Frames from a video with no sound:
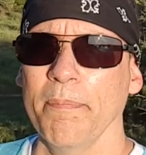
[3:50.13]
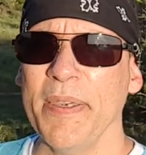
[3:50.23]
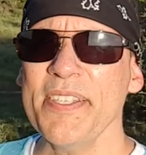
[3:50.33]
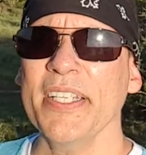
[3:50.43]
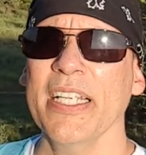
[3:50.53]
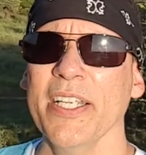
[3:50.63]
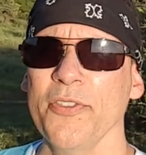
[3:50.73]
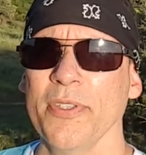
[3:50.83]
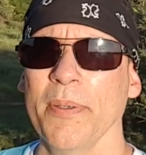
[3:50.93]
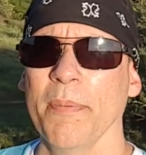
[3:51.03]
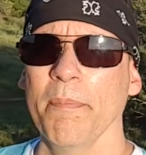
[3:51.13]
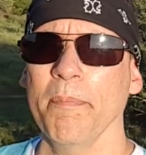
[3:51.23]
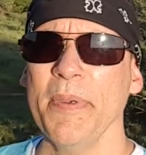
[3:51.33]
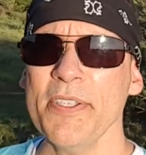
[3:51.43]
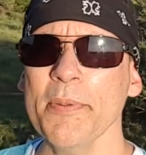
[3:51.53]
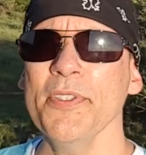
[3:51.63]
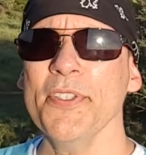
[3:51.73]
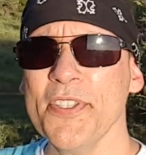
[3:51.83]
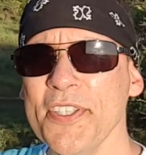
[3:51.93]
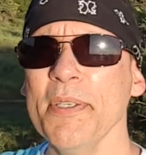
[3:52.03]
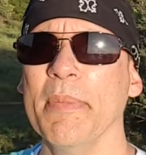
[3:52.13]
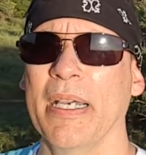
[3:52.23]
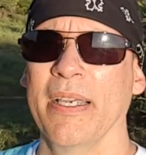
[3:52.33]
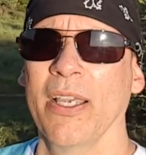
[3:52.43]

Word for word: pense grande, Pense de cima,